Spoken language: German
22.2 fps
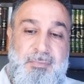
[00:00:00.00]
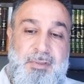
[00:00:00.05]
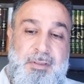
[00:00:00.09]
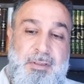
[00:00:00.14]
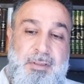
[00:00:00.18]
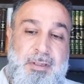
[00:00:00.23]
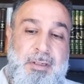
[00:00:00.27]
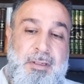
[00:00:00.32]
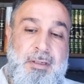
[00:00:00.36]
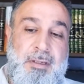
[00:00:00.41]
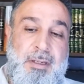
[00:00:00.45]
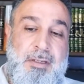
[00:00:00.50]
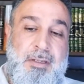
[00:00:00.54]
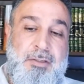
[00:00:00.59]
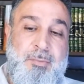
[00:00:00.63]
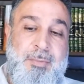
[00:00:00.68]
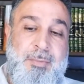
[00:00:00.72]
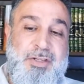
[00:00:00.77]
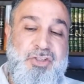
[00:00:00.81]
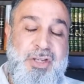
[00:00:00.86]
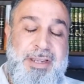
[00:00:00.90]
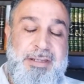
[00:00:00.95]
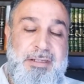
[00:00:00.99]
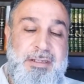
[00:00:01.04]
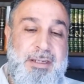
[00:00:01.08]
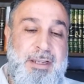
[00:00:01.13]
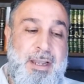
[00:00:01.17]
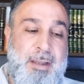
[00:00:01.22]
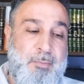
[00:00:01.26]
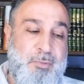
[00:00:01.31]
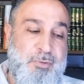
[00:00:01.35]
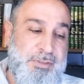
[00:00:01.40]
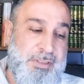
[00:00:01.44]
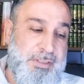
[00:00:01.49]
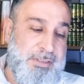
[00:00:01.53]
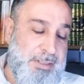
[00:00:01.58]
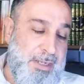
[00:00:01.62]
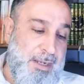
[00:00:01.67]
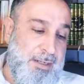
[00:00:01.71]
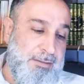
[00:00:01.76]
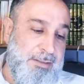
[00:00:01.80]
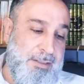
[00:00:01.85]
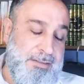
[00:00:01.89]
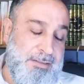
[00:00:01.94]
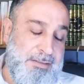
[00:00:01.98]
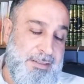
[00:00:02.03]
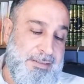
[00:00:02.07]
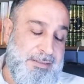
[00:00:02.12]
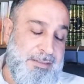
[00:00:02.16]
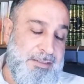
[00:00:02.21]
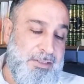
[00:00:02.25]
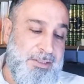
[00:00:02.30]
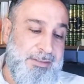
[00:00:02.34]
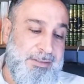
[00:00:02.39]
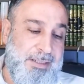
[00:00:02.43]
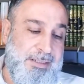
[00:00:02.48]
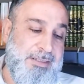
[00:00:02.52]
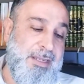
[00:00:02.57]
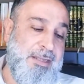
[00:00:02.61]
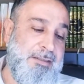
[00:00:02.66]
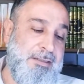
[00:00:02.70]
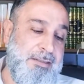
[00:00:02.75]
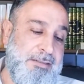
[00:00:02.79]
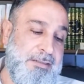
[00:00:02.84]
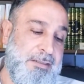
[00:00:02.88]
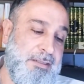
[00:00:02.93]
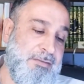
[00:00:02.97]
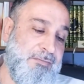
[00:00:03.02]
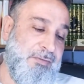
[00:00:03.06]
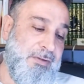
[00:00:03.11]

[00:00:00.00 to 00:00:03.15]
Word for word: Ne? Also manch einige haben uns gesagt, dass das nicht interessant ist, dass